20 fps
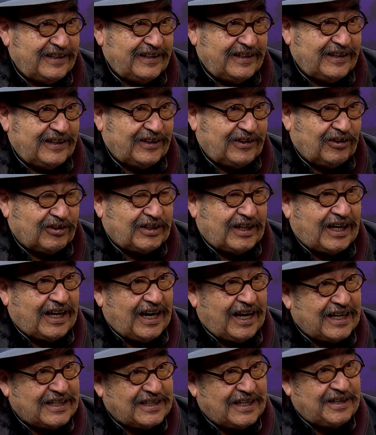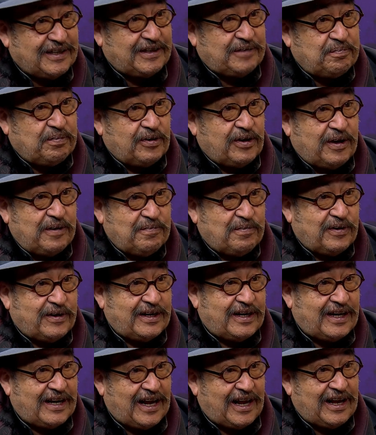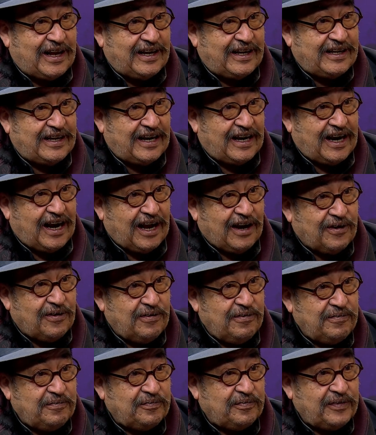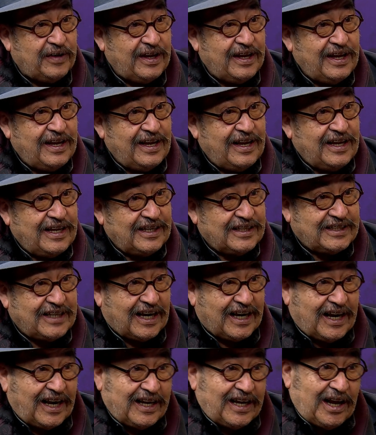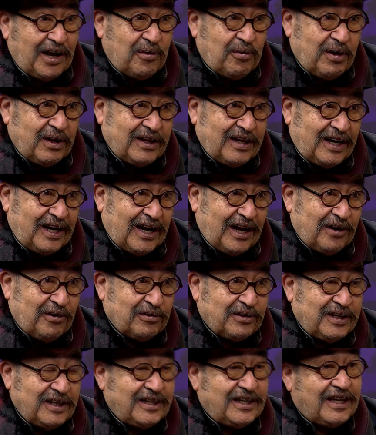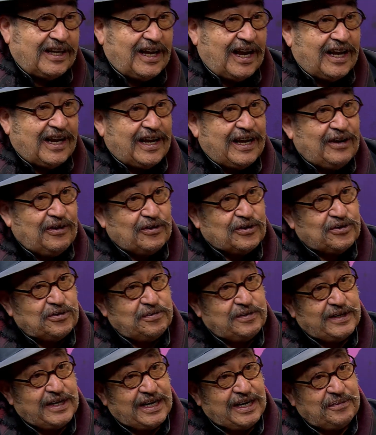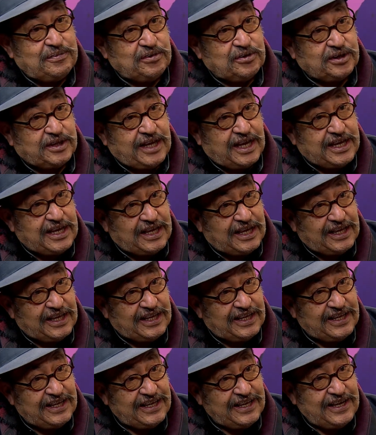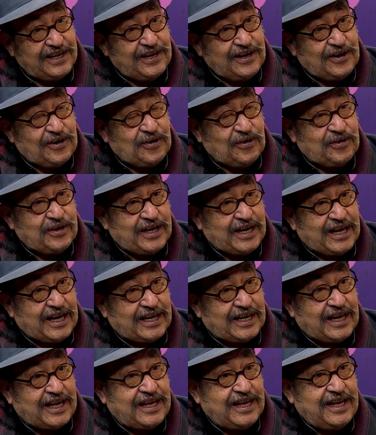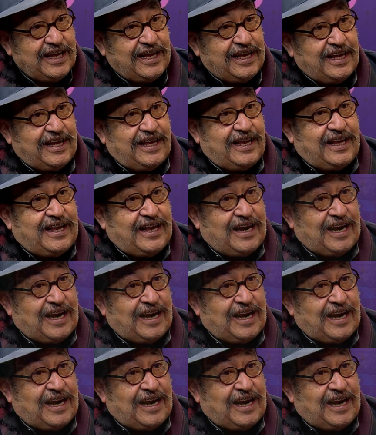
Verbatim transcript: entonces agarran, por ejemplo, en el, en el lago, sacan agua del lago Titicaca y lo suben a la montaña. Lo dejan ahí y el